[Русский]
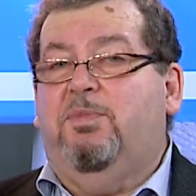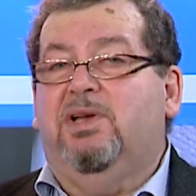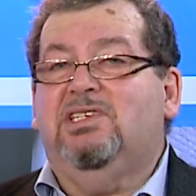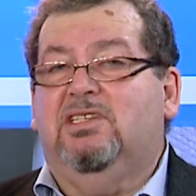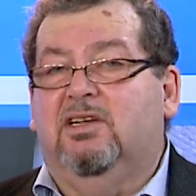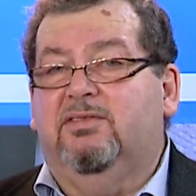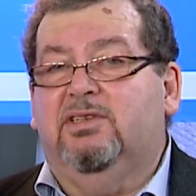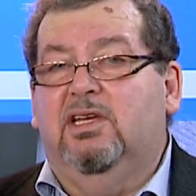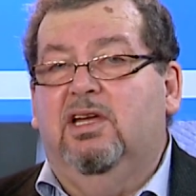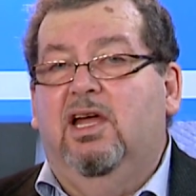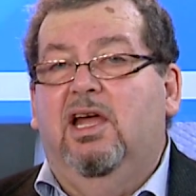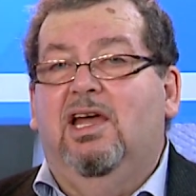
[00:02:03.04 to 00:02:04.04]
поставки –
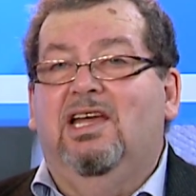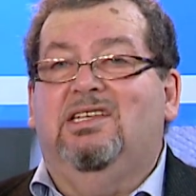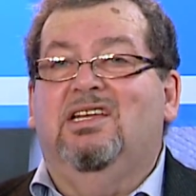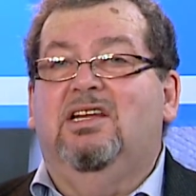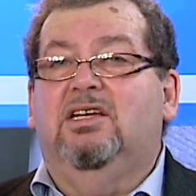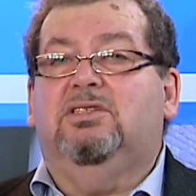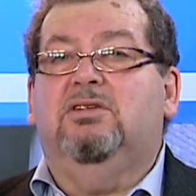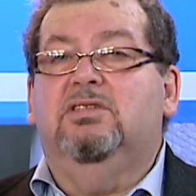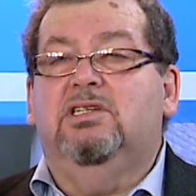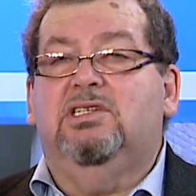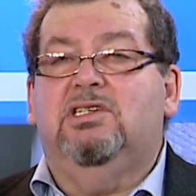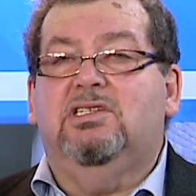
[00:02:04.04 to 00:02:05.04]
это
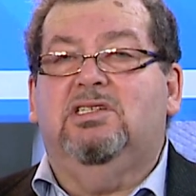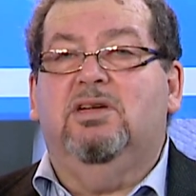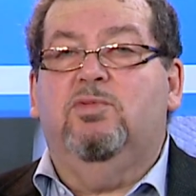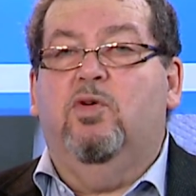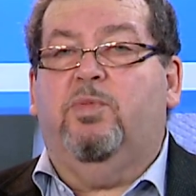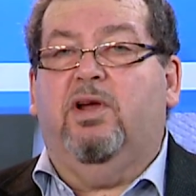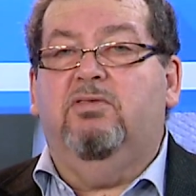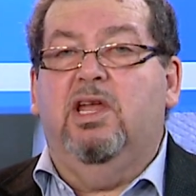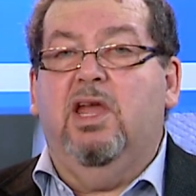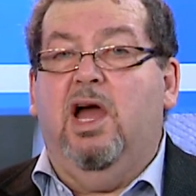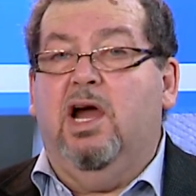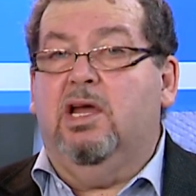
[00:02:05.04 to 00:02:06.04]
электронные системы
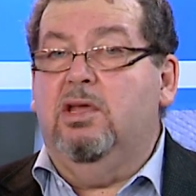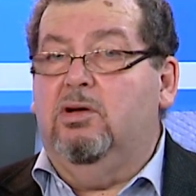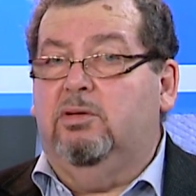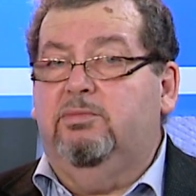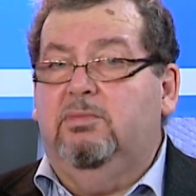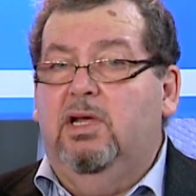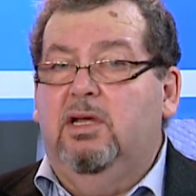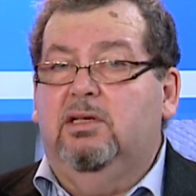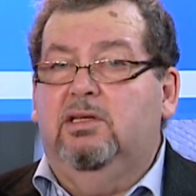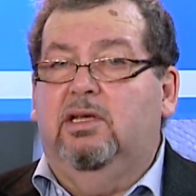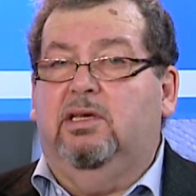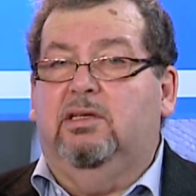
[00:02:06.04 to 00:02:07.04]
управления огнем
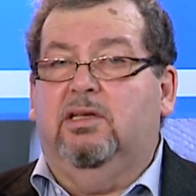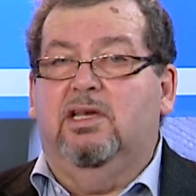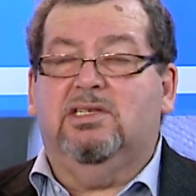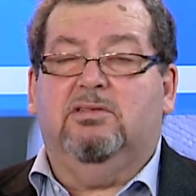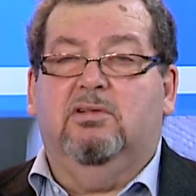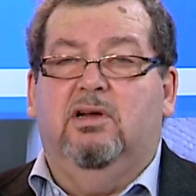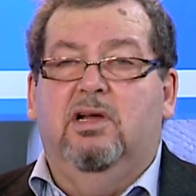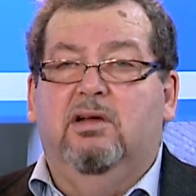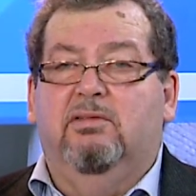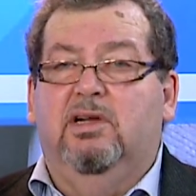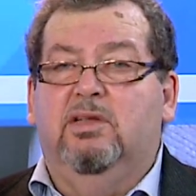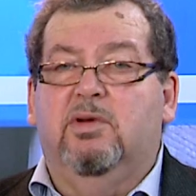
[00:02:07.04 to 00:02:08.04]
для китайского
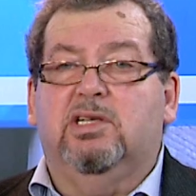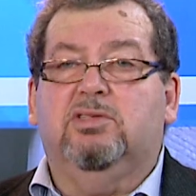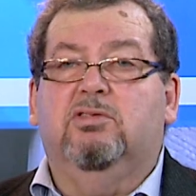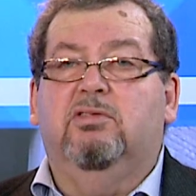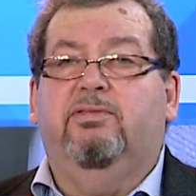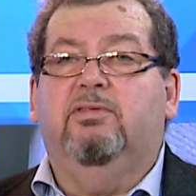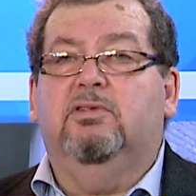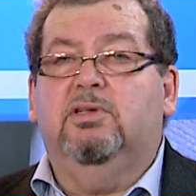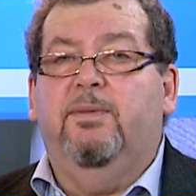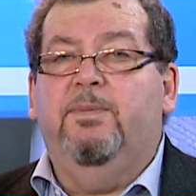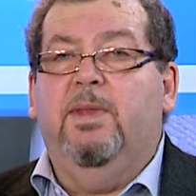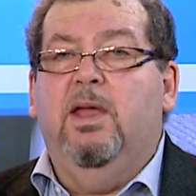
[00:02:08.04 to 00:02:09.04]
военно-морского
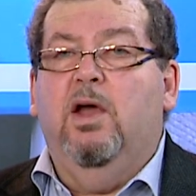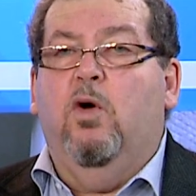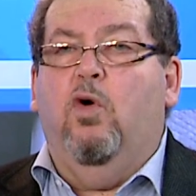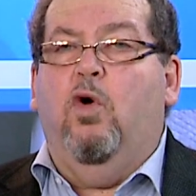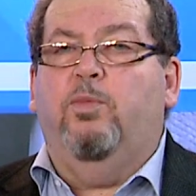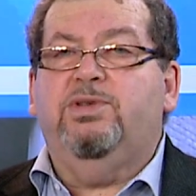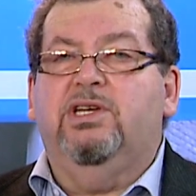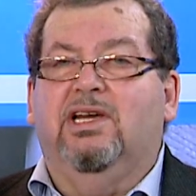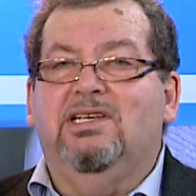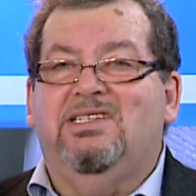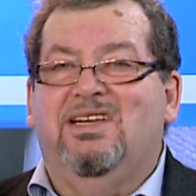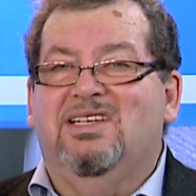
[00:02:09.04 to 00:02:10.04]
флота, оптика
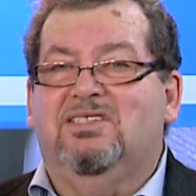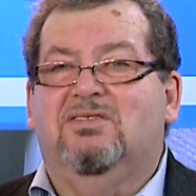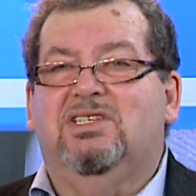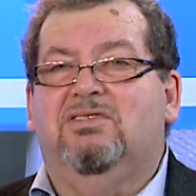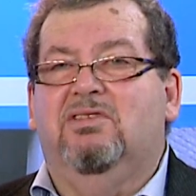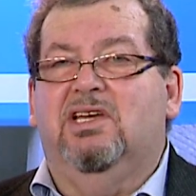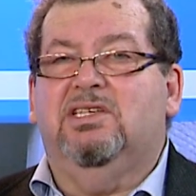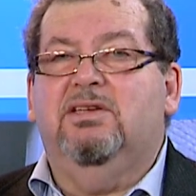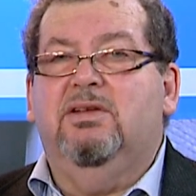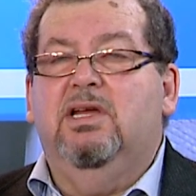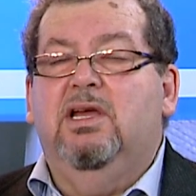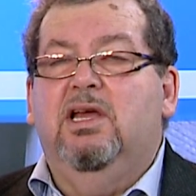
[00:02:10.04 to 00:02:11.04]
и средства связи,
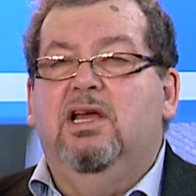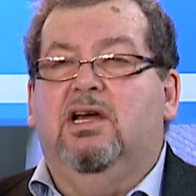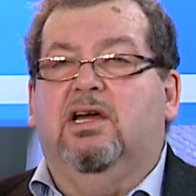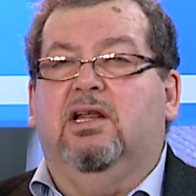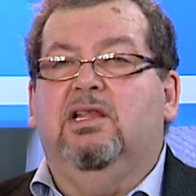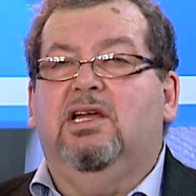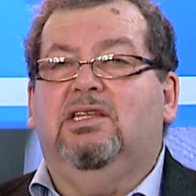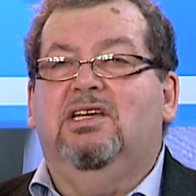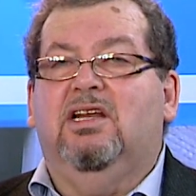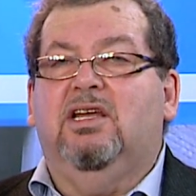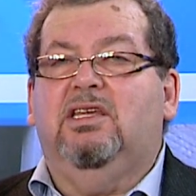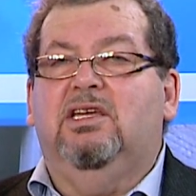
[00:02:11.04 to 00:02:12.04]
крылатые
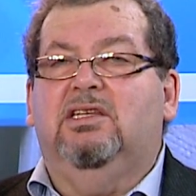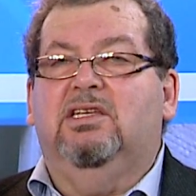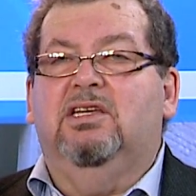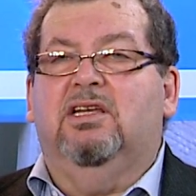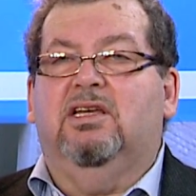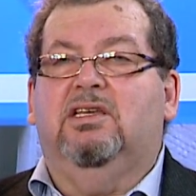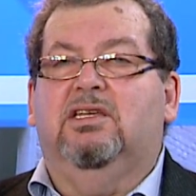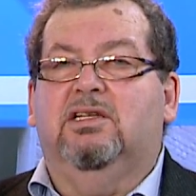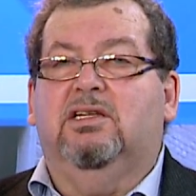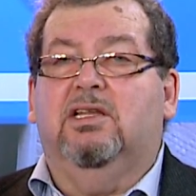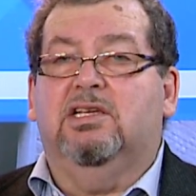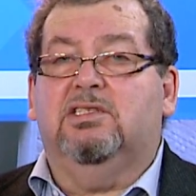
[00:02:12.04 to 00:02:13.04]
ракеты и ракеты
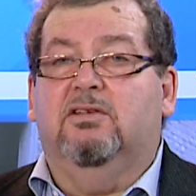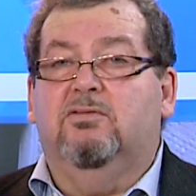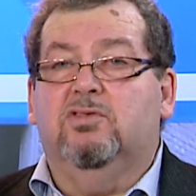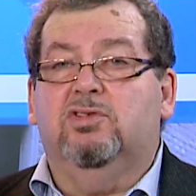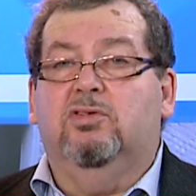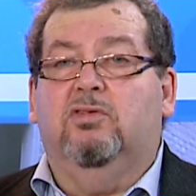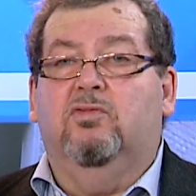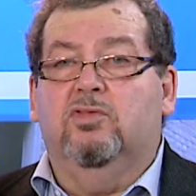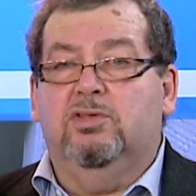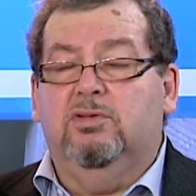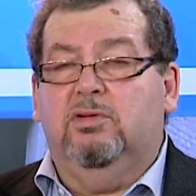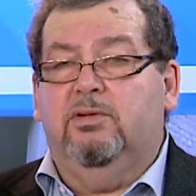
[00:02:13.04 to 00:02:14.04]
класса
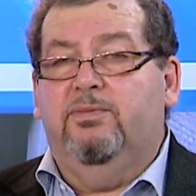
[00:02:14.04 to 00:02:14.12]
«воздух-воздух»,